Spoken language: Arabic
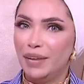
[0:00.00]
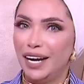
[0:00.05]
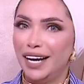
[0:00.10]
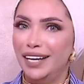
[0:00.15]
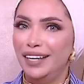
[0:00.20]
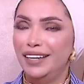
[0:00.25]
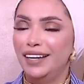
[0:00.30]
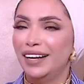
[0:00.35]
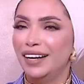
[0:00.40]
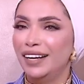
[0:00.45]

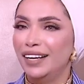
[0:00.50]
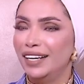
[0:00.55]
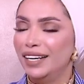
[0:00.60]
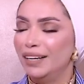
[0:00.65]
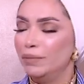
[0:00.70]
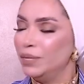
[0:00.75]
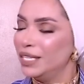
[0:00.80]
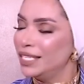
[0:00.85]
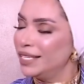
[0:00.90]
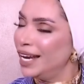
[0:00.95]
معانا
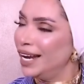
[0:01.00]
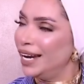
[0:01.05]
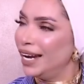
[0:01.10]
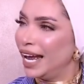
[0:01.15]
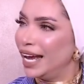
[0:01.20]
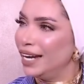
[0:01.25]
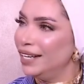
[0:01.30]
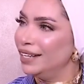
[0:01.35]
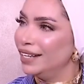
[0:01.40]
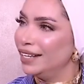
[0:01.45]
آه،
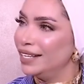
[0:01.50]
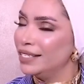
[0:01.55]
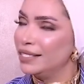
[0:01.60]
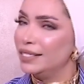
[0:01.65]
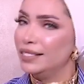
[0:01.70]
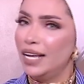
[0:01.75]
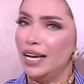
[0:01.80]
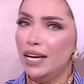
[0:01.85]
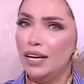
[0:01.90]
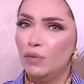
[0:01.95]
مثال عن
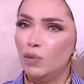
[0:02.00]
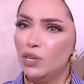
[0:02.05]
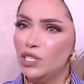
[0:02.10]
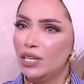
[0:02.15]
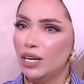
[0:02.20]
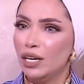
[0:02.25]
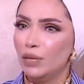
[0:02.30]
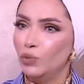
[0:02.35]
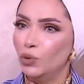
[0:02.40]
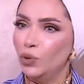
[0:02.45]
ازاي
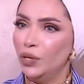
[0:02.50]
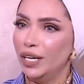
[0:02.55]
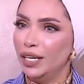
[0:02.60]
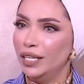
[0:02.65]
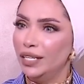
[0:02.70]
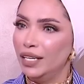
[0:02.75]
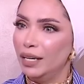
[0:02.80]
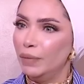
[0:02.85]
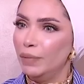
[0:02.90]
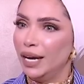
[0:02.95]
المظهر
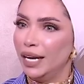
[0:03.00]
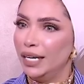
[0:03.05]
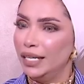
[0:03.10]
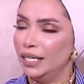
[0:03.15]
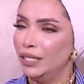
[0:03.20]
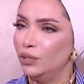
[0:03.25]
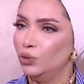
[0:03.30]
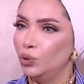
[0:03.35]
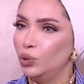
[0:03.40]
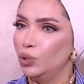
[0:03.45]
ممكن يبقى
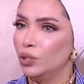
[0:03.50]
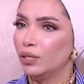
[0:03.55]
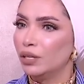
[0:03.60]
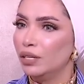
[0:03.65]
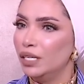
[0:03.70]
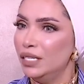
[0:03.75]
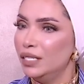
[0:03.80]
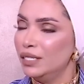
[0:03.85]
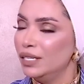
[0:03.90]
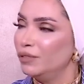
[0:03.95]
ليه دور
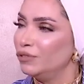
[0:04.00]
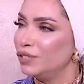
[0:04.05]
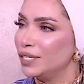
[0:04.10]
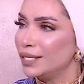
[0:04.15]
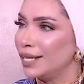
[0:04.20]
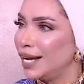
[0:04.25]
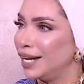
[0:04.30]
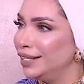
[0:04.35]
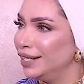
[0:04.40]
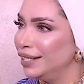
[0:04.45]
رئيسي في
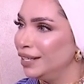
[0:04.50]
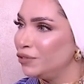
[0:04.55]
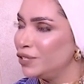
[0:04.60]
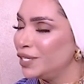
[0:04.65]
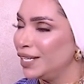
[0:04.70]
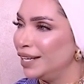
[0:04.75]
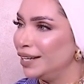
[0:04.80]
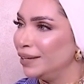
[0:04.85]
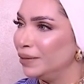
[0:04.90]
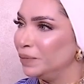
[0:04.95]
السعاده
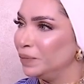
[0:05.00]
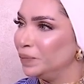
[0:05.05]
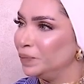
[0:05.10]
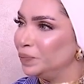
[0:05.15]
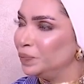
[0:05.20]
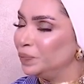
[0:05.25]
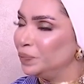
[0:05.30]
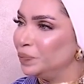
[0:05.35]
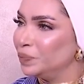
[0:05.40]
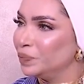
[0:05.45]
النفسيه
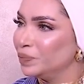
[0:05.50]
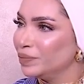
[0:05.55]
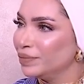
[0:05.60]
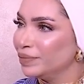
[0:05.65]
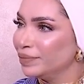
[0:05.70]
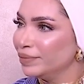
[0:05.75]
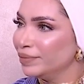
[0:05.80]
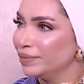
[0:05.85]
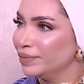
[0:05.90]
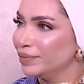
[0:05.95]

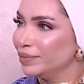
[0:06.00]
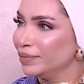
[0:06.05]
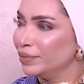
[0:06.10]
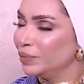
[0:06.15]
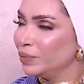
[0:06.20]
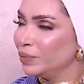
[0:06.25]
يعني مثلا احنا في